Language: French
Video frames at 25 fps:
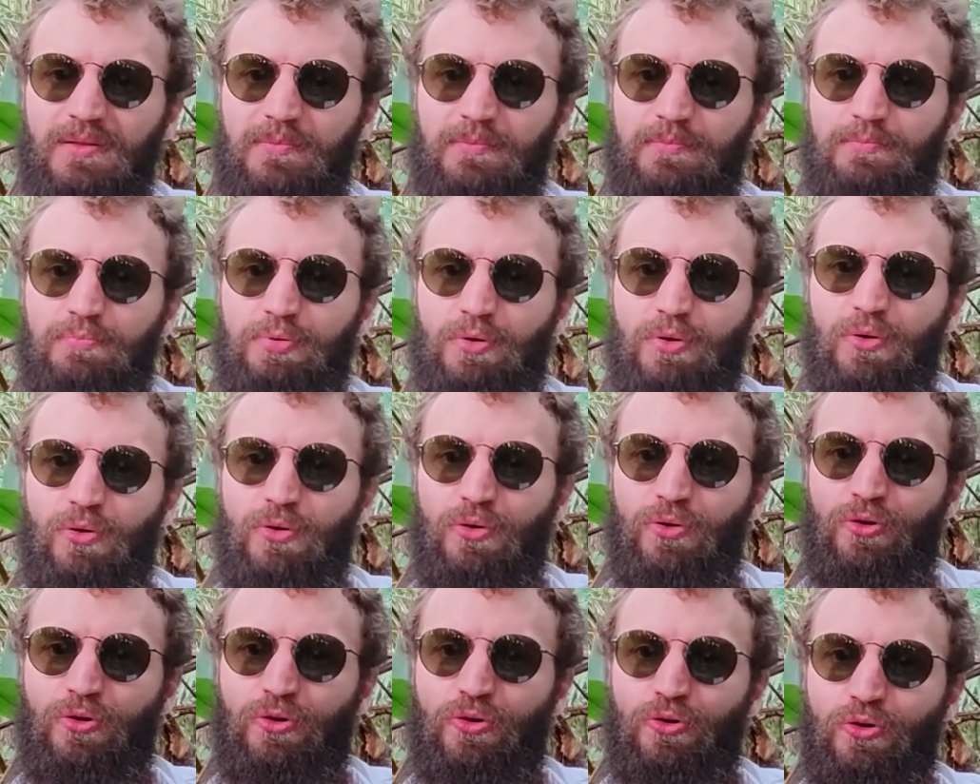
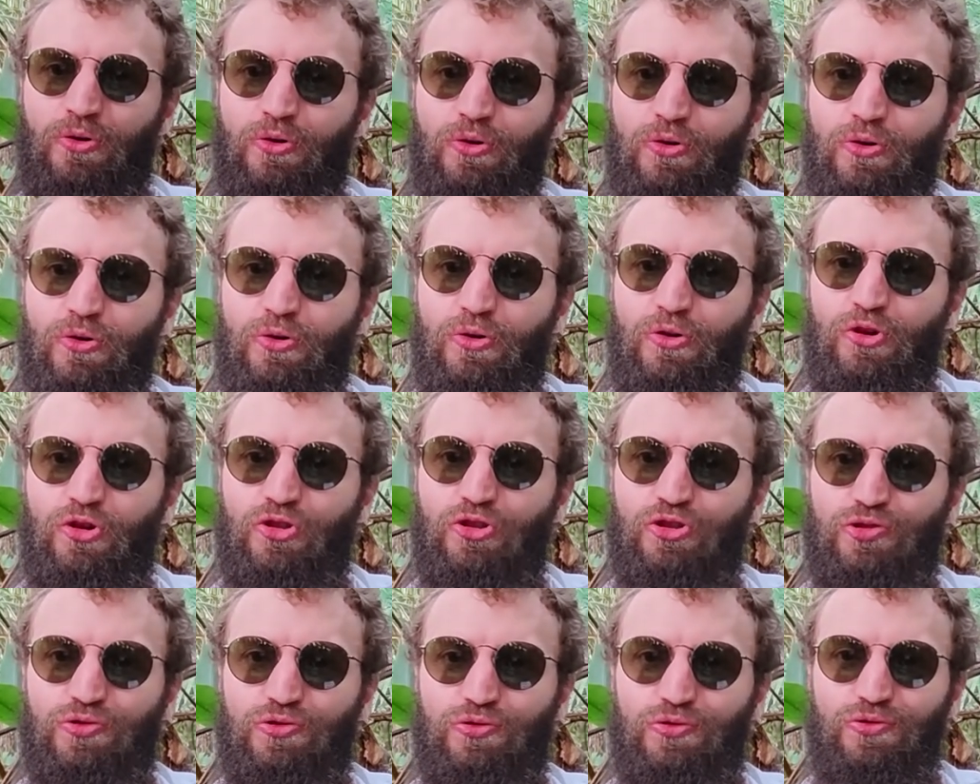
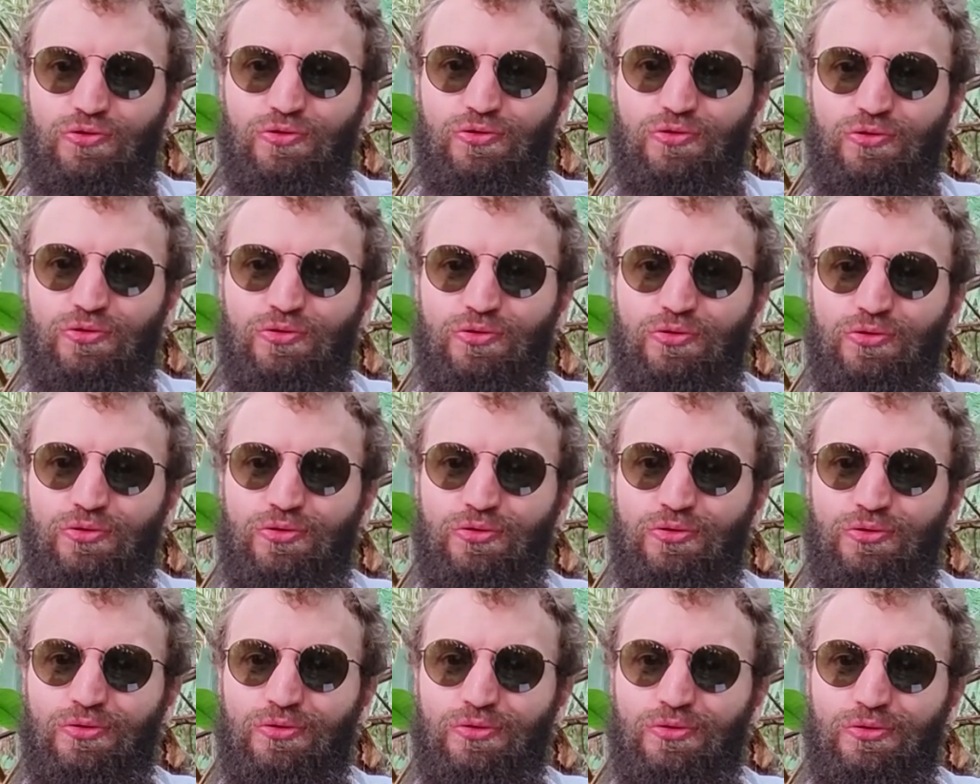
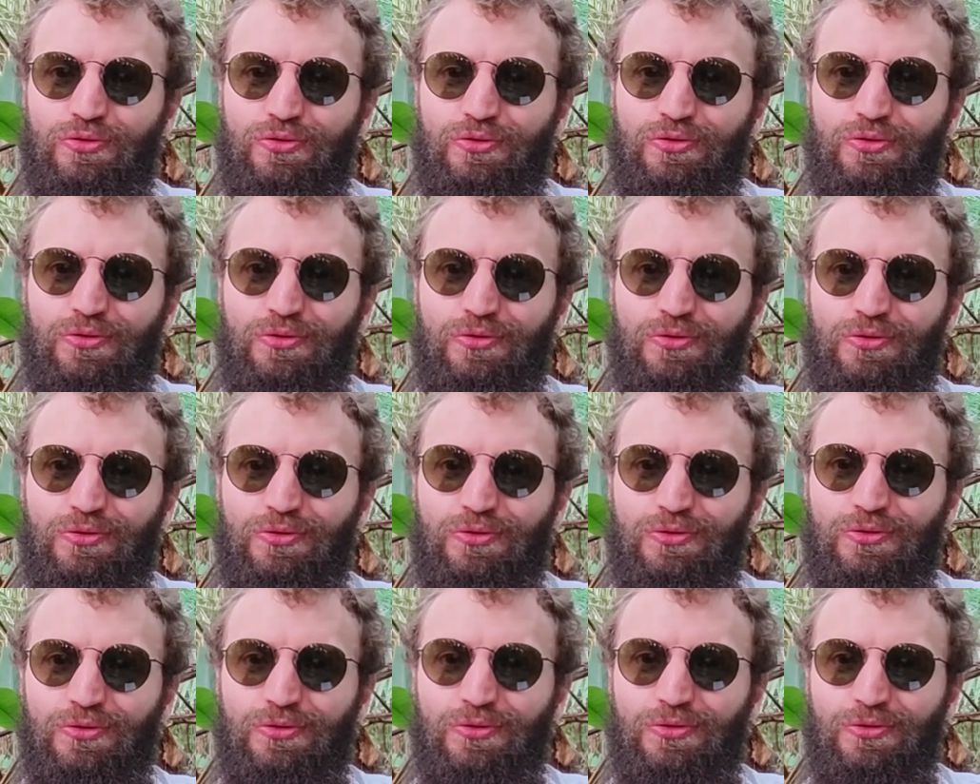
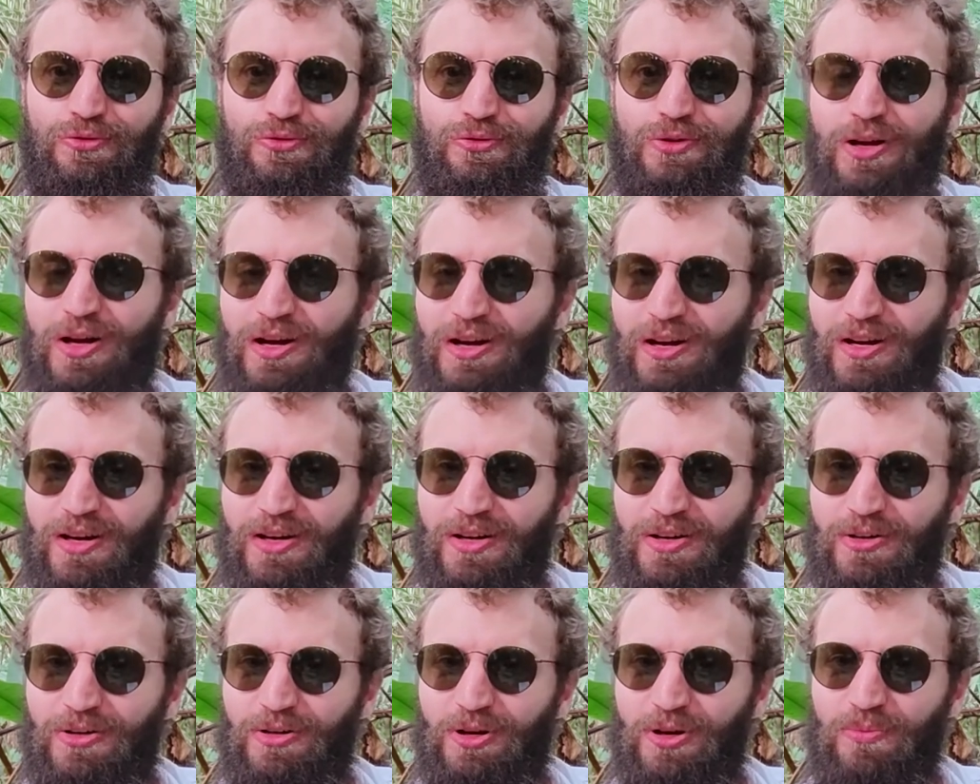Bonjour.
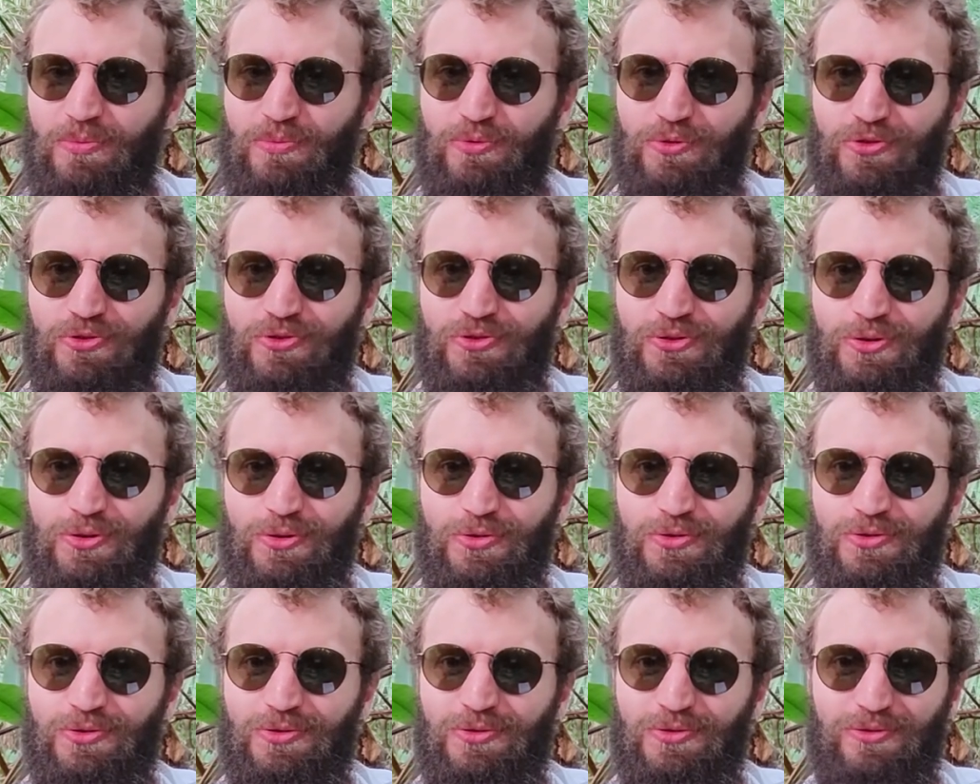Comme on se
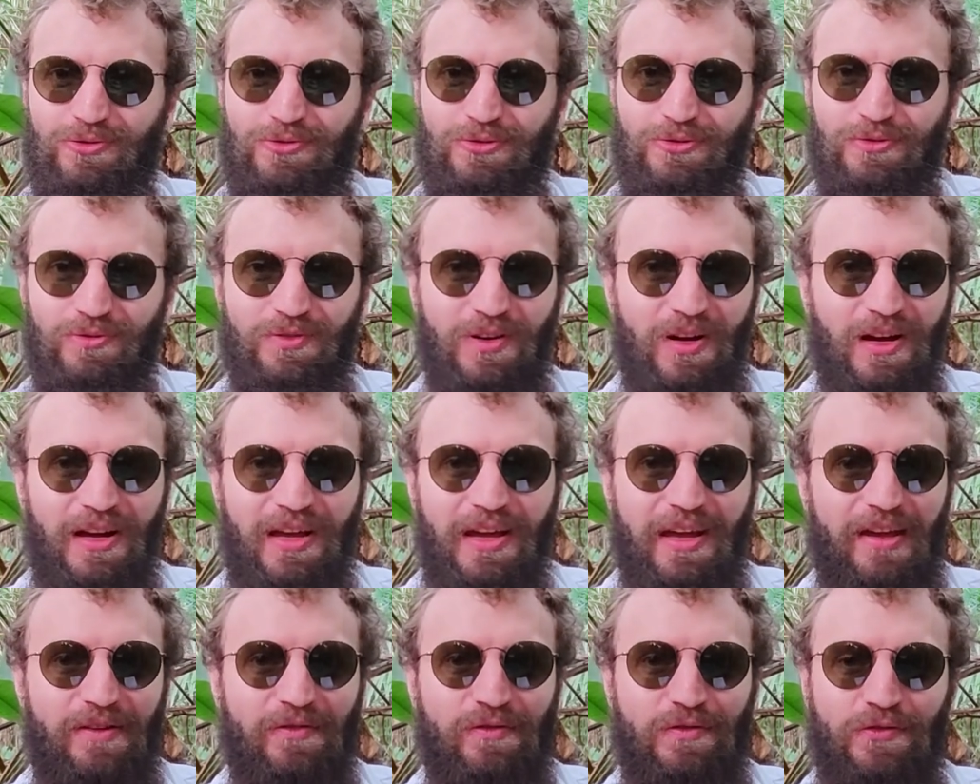retrouve.
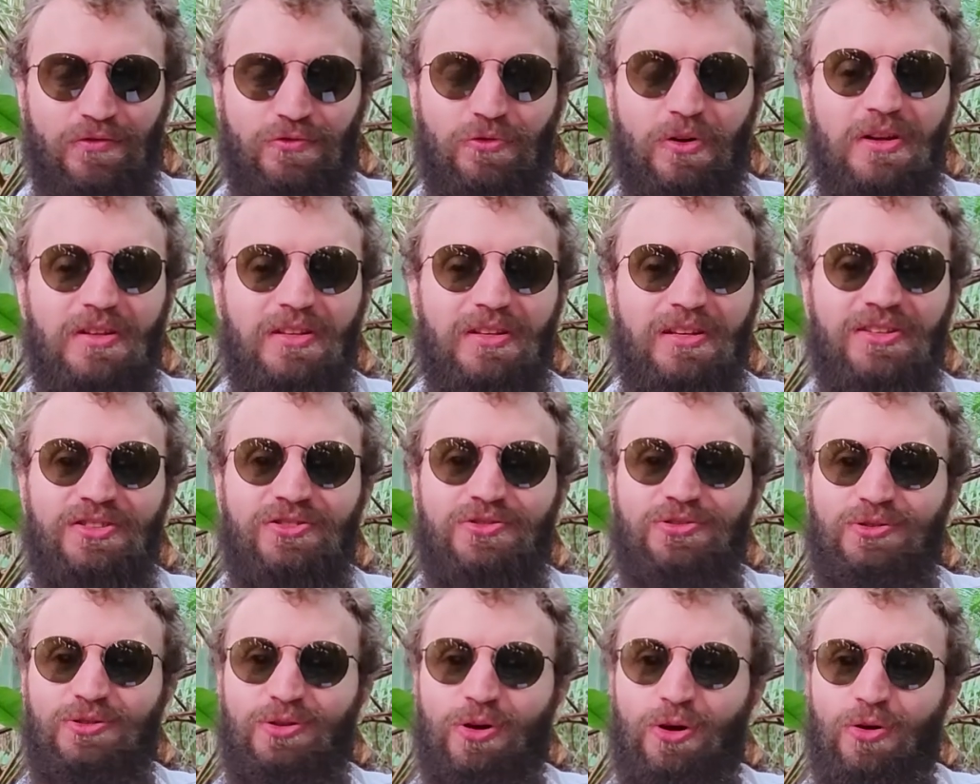Et vous voyez
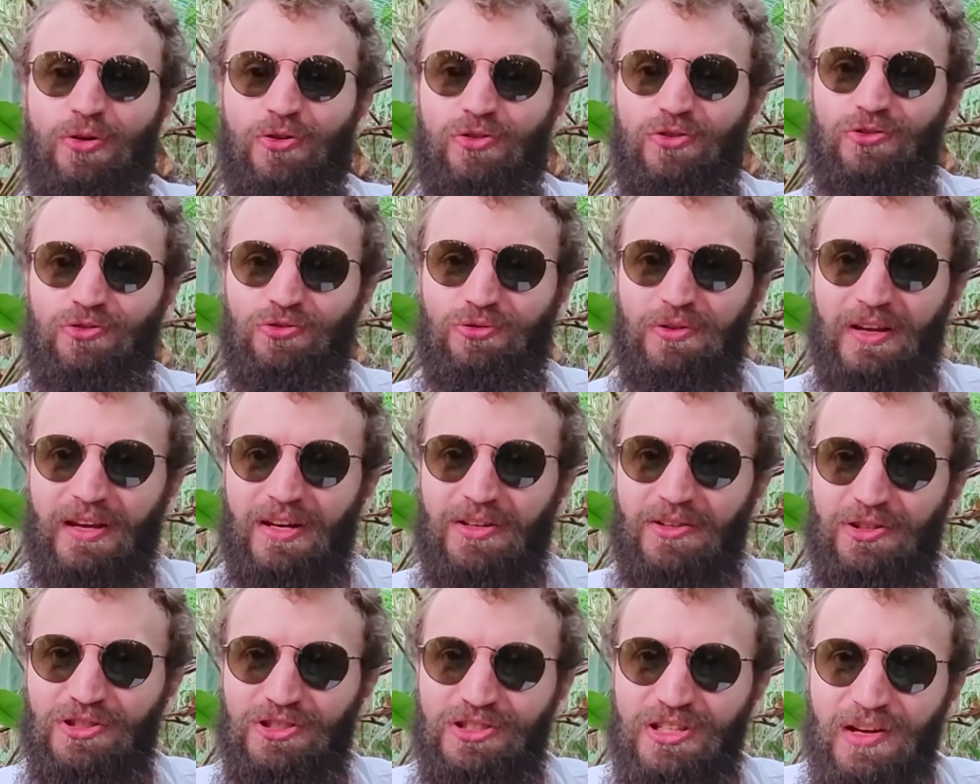ce grand sourire
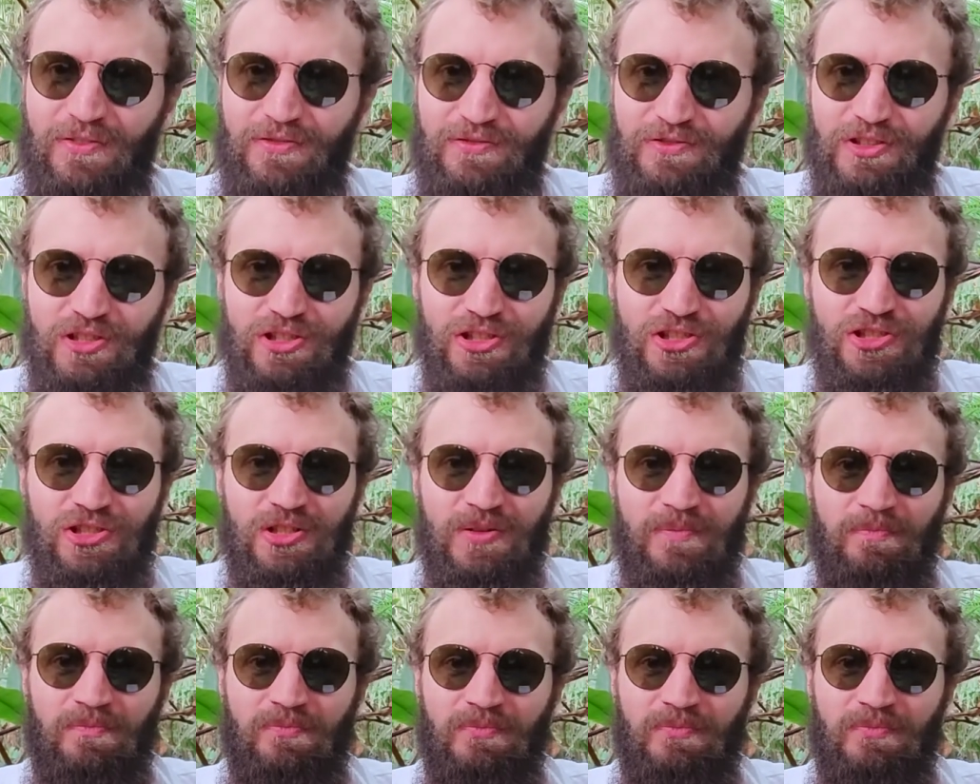que j'affiche